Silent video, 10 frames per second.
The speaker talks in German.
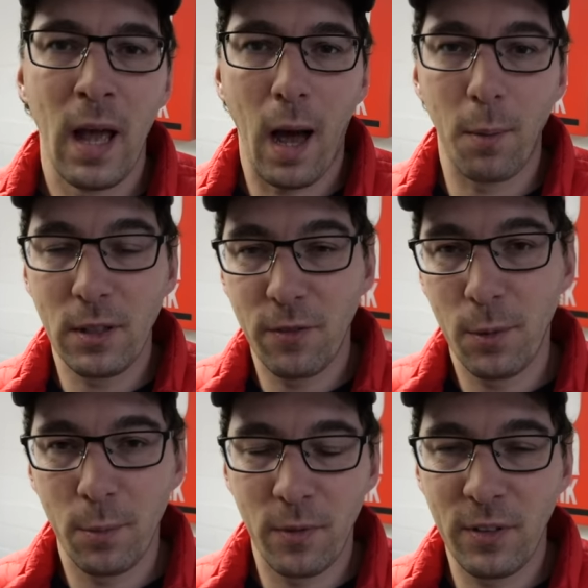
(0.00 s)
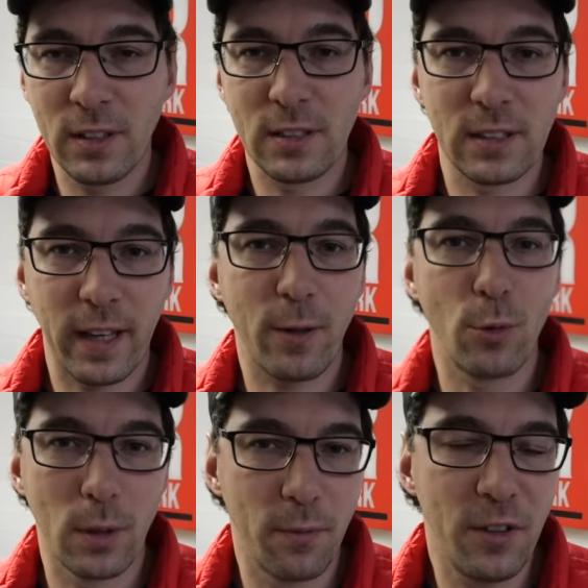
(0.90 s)
Aber die befindet sich direkt
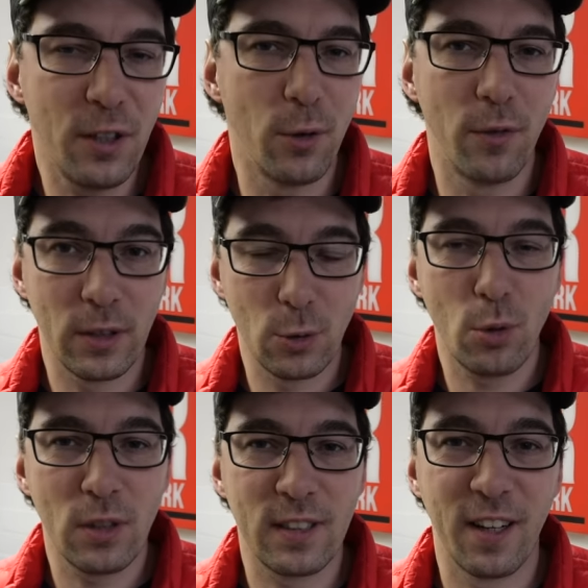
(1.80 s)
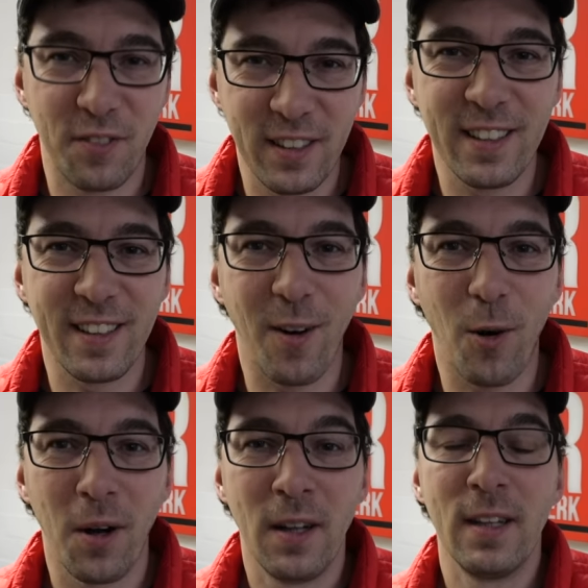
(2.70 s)
unter dem Video. Wer sucht, der findet auch.